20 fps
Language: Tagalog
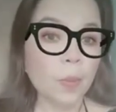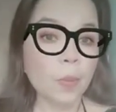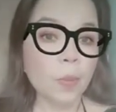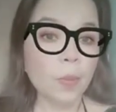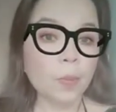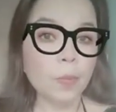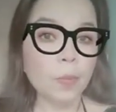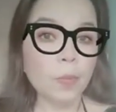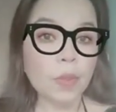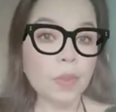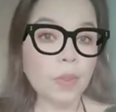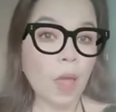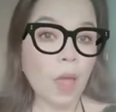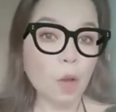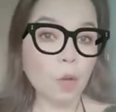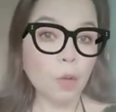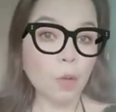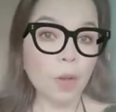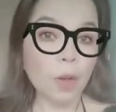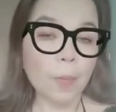Pumunta
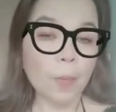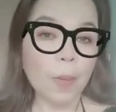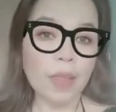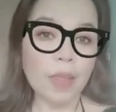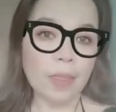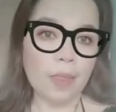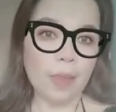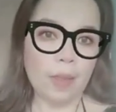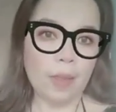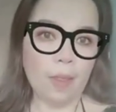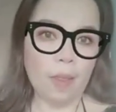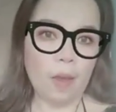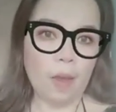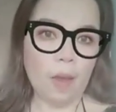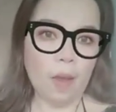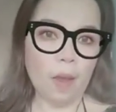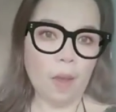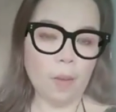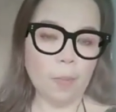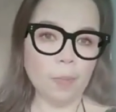ako ng Manila.
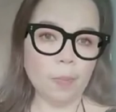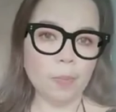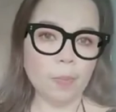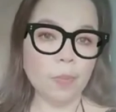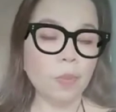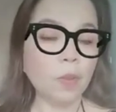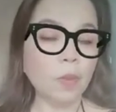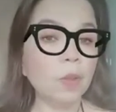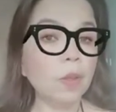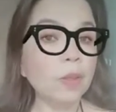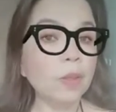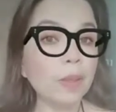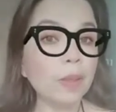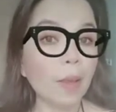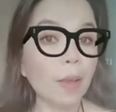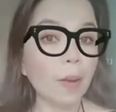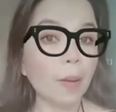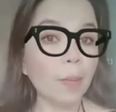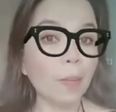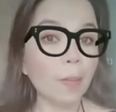
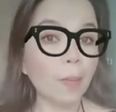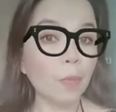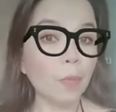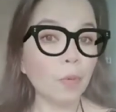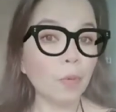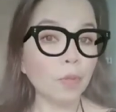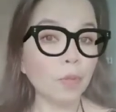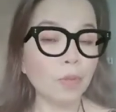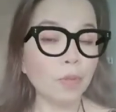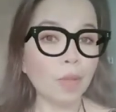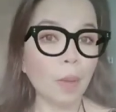Tapos